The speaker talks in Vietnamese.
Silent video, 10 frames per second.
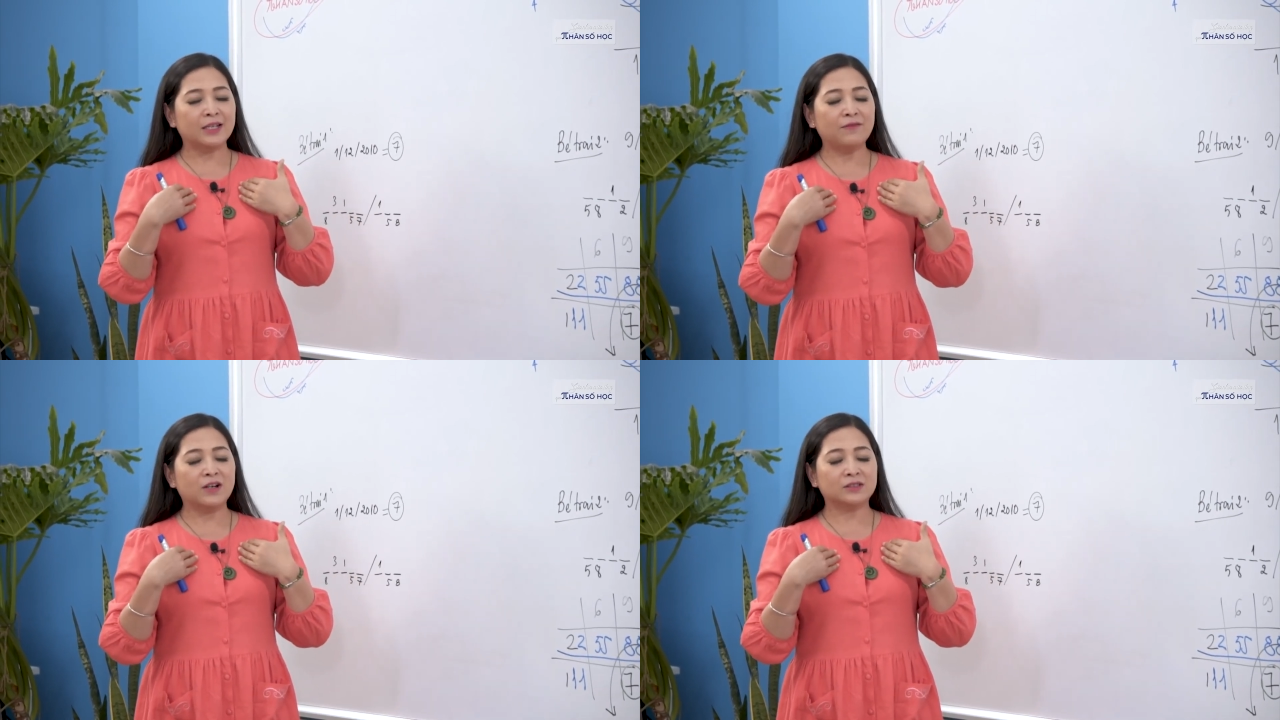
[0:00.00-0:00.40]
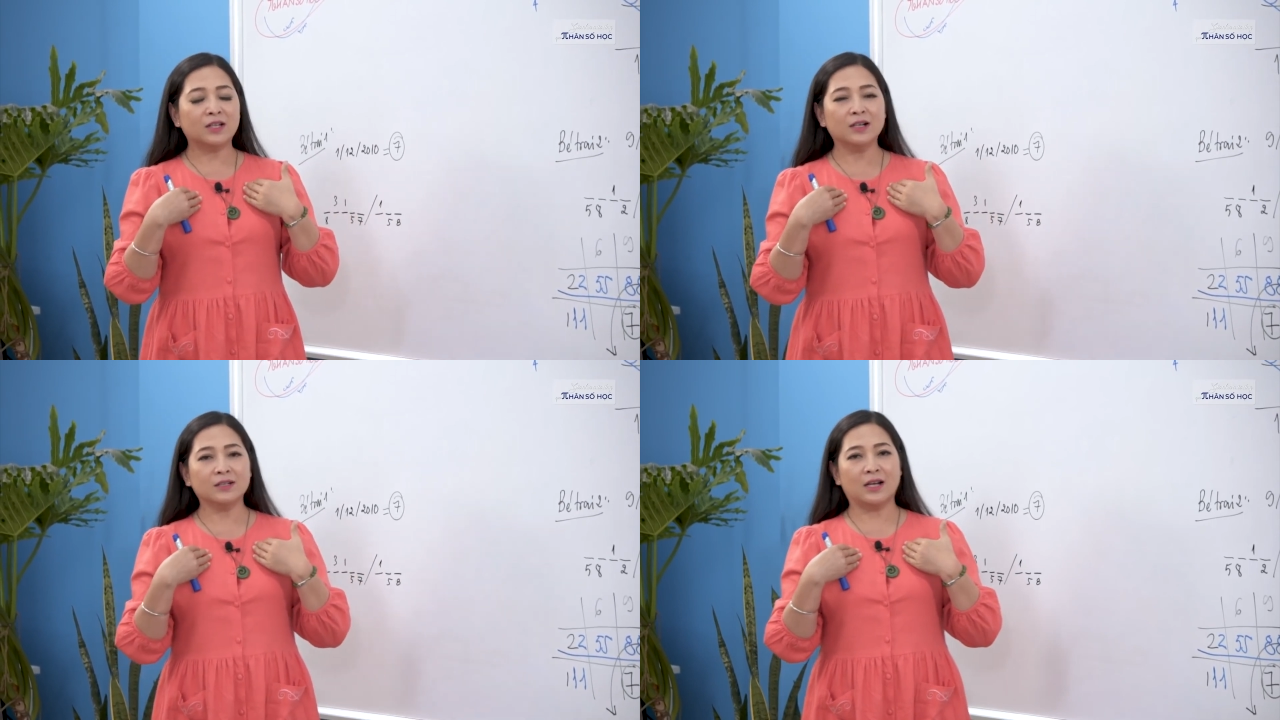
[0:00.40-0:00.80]
cái phần
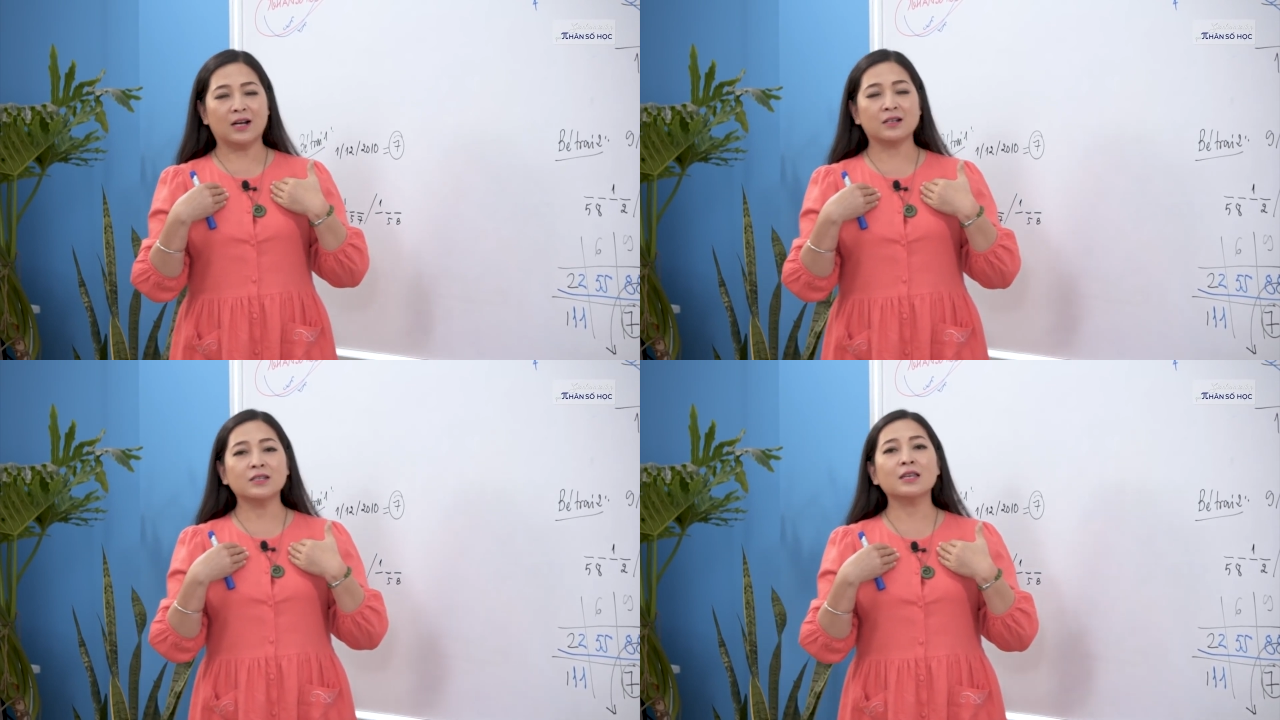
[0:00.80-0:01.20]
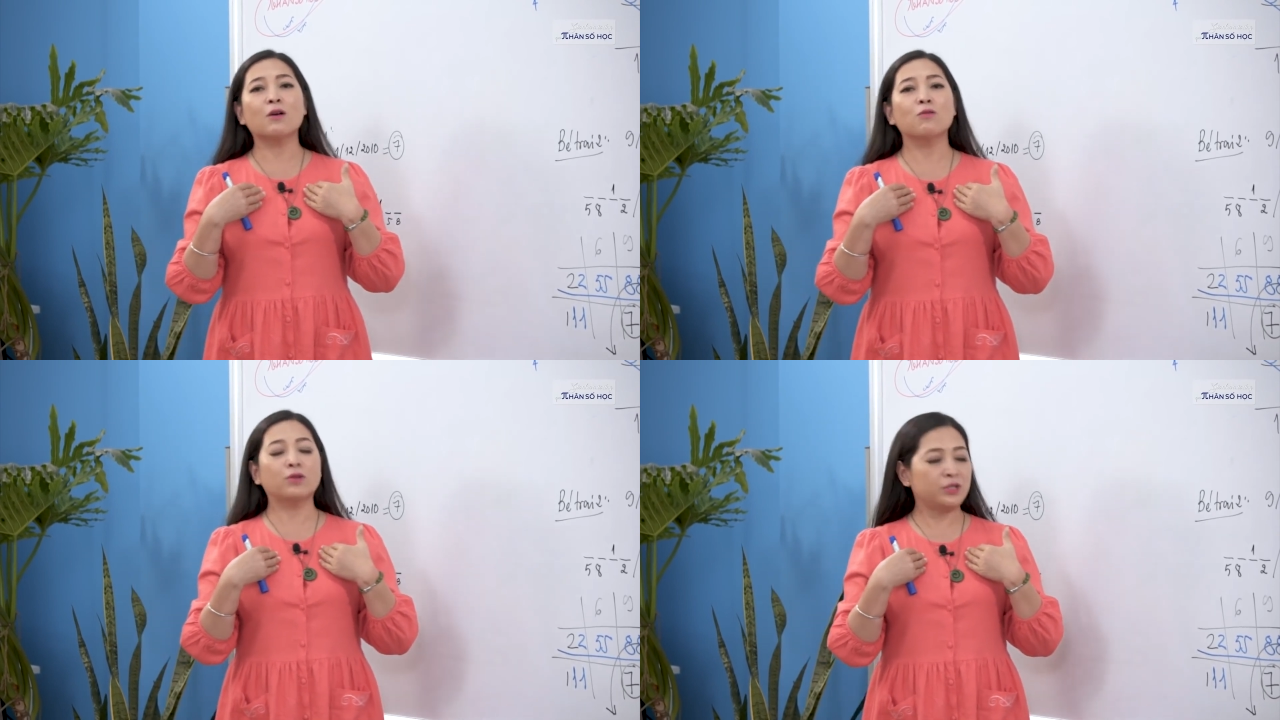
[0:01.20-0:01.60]
thức ẩn
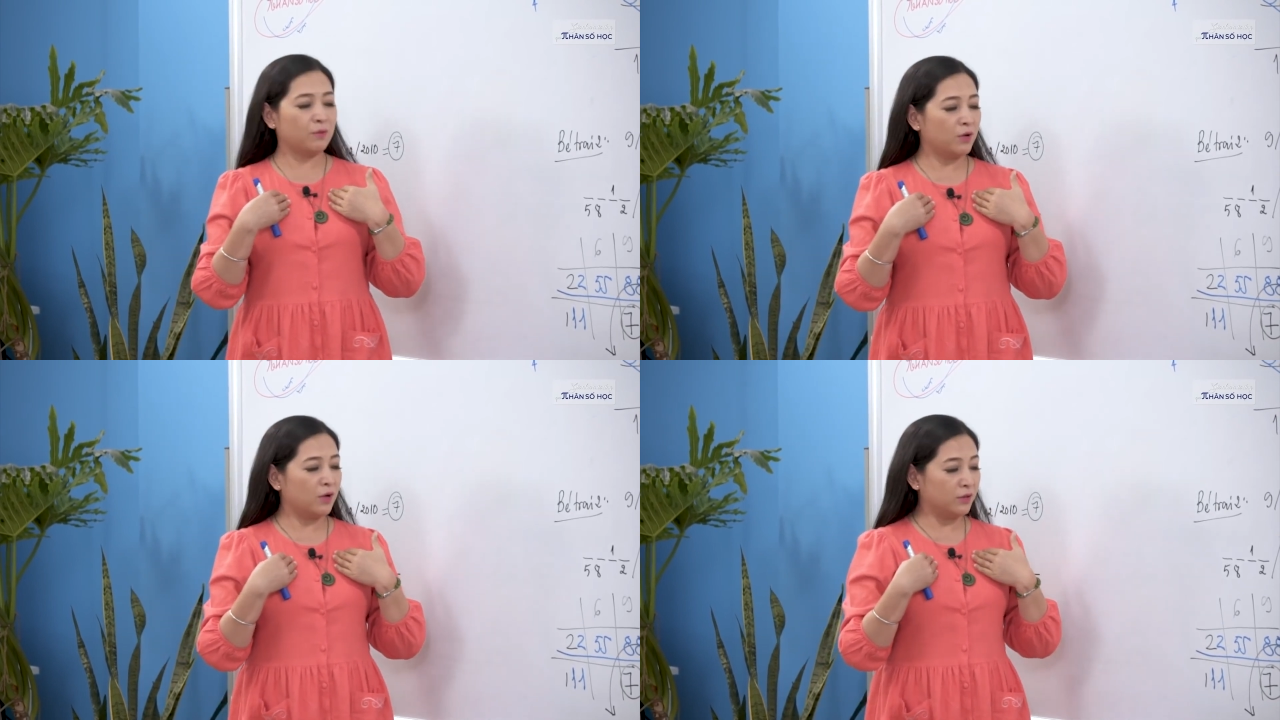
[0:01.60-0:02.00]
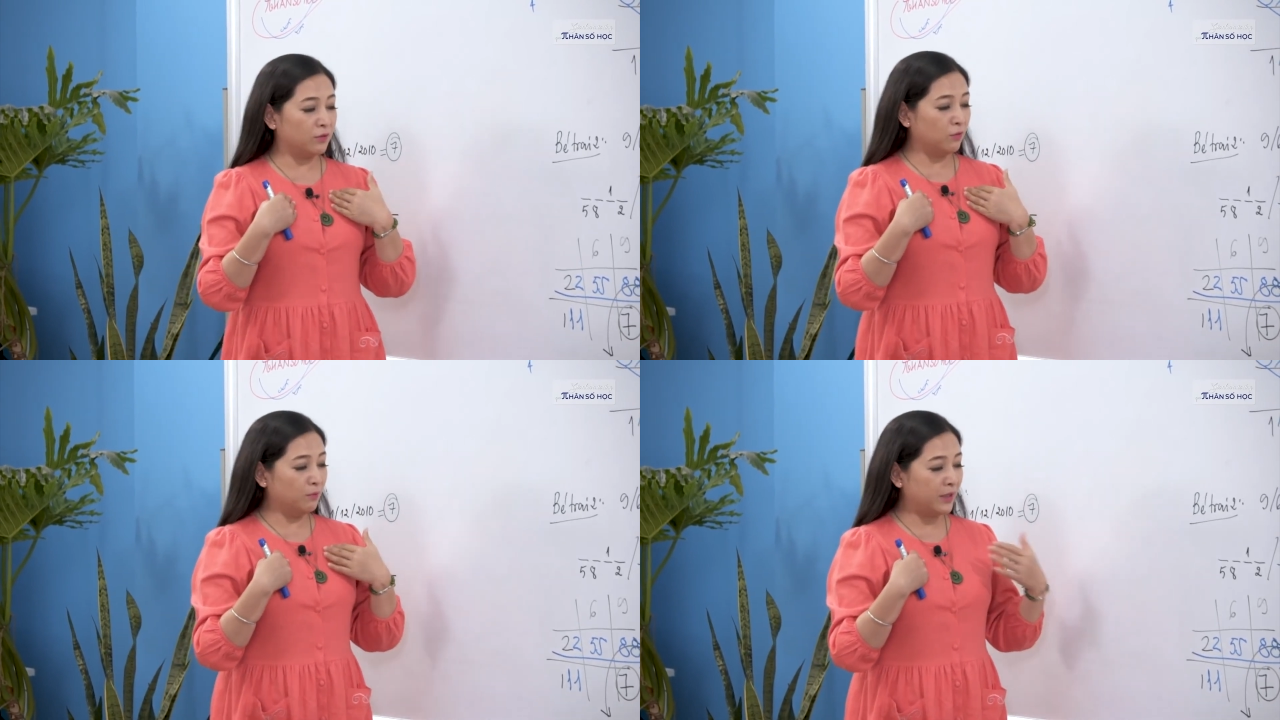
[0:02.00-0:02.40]
sâu ở trong con
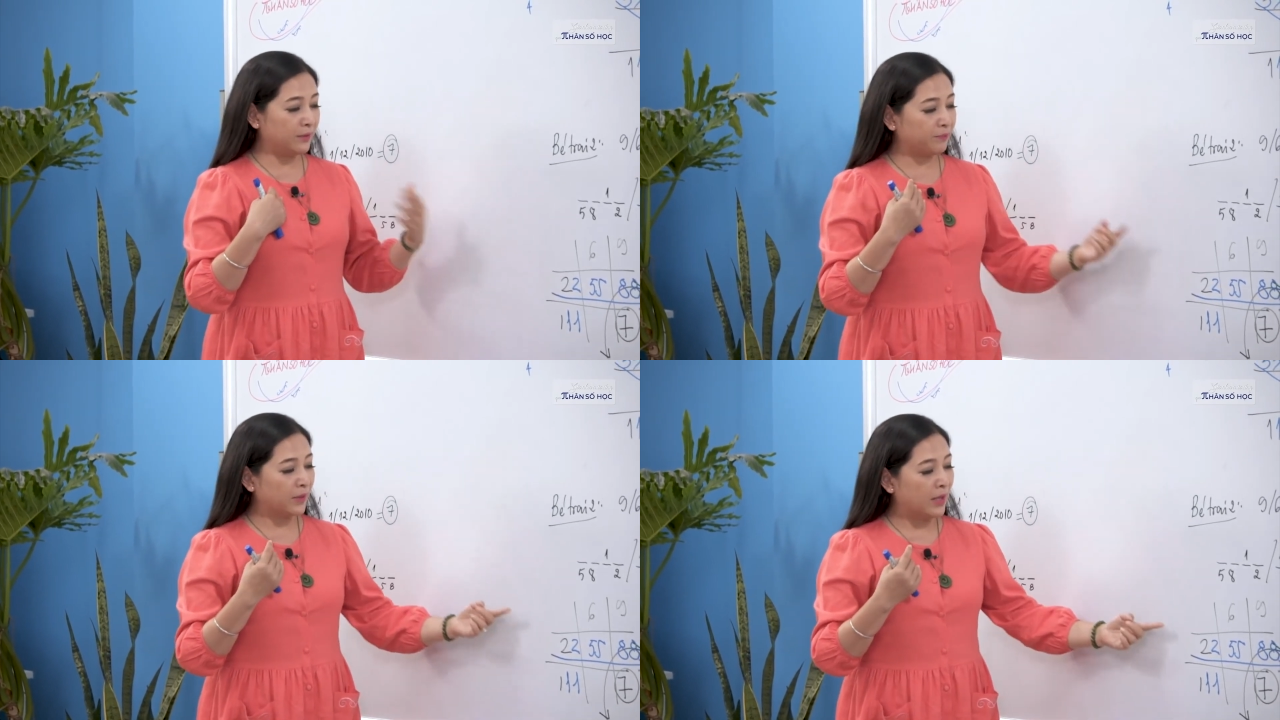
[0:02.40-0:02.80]
người của mình.